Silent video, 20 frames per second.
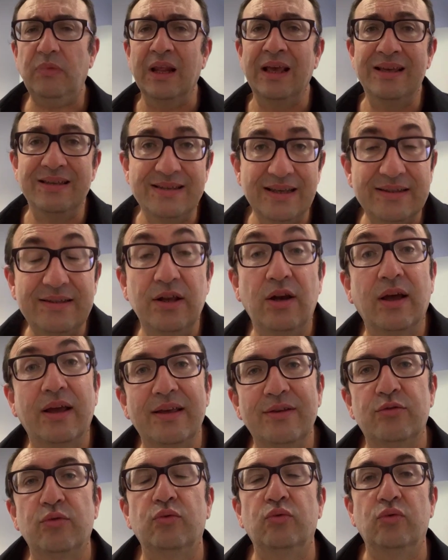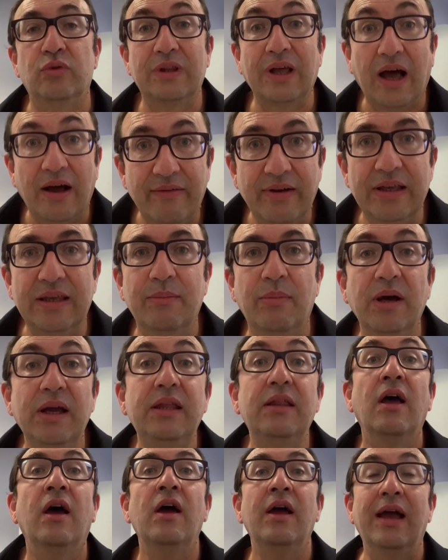Et ça, c'est la question du travail
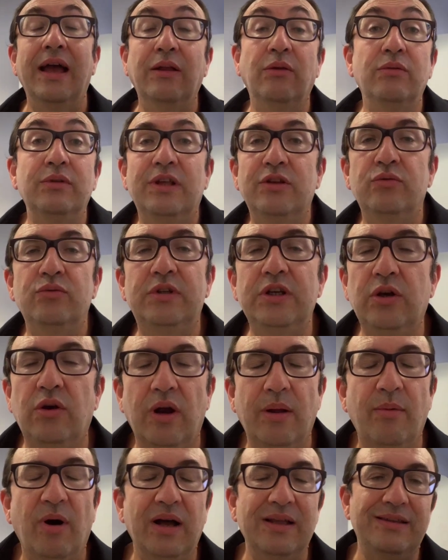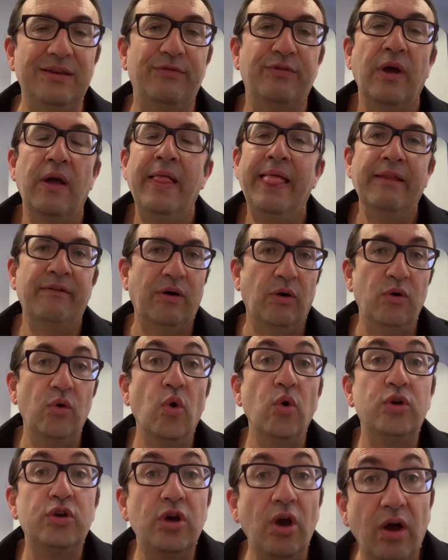hybride et donc des outils collaboratifs. on est
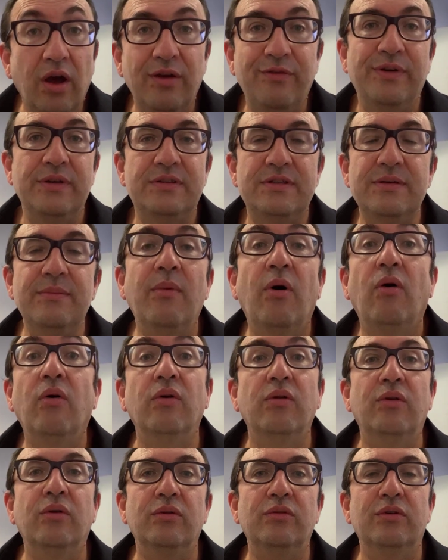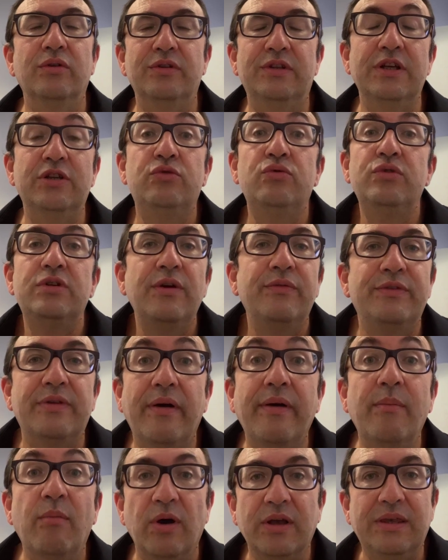au cœur, effectivement, de, des sujets, vous
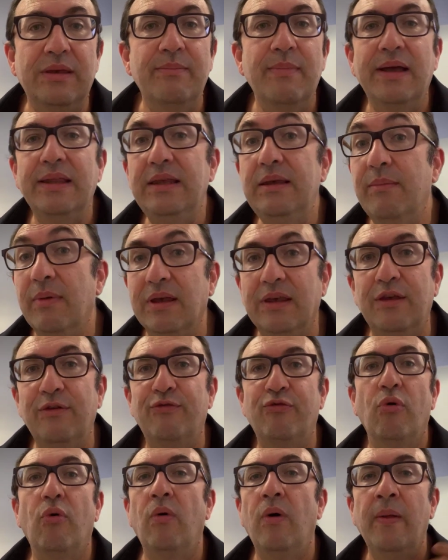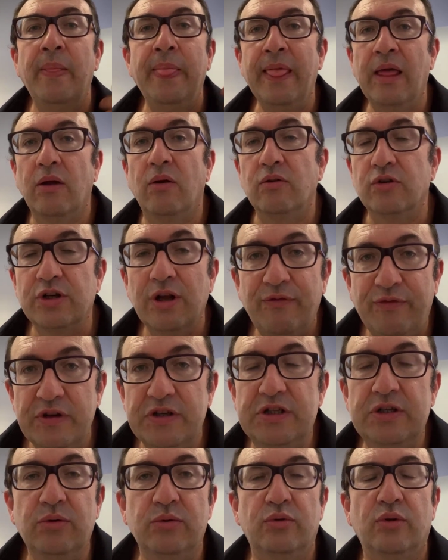savez, moi, qui m'animent et qui font que je
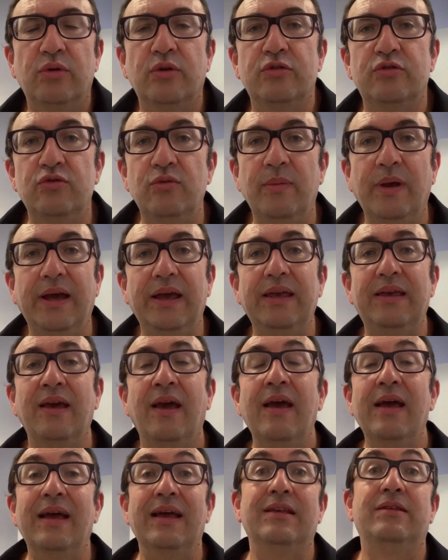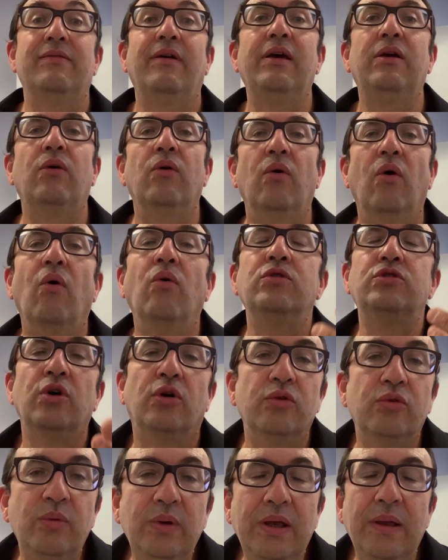réfléchis autour de ce numérique. Et c'est vrai
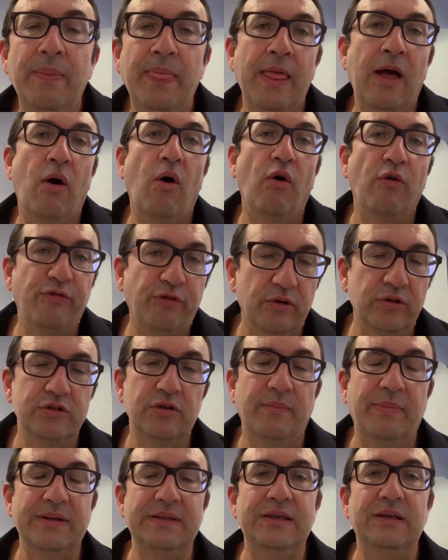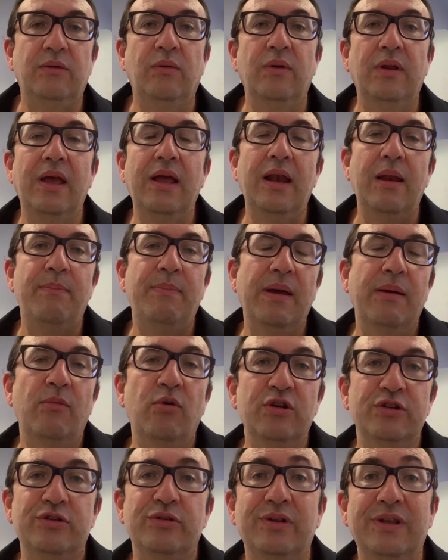qu'aujourd'hui, en France en particulier, les PME,
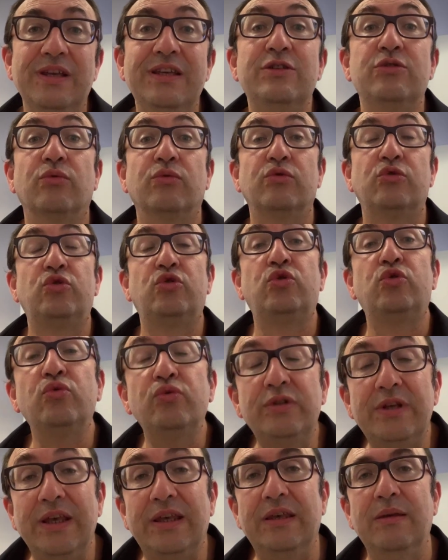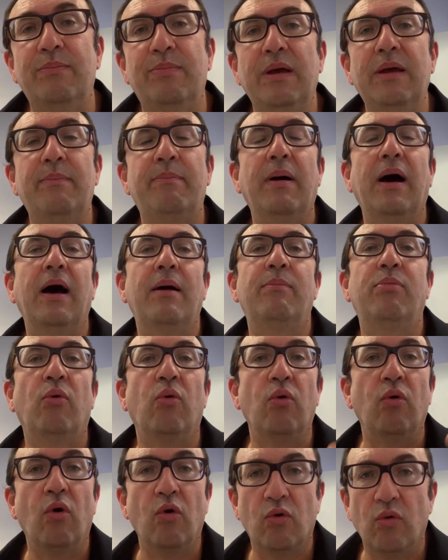les ETI sont sous-équipés par rapport
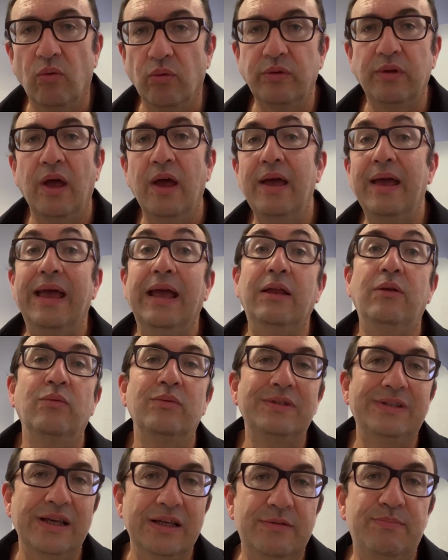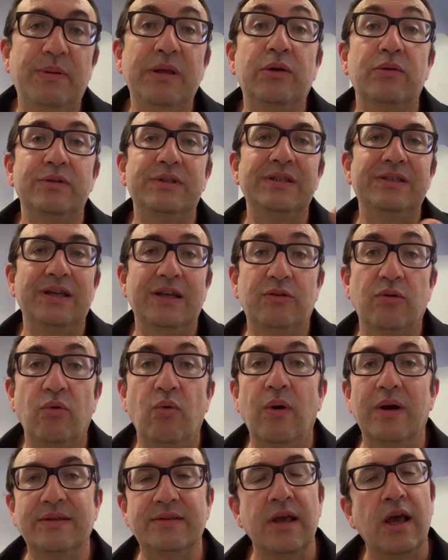aux grands comptes. Et donc, ça explique aussi cette
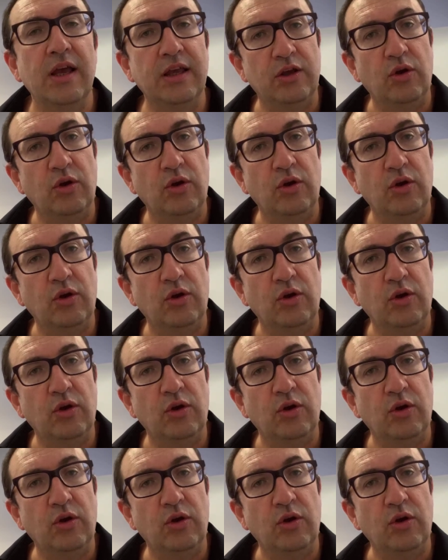angoisse.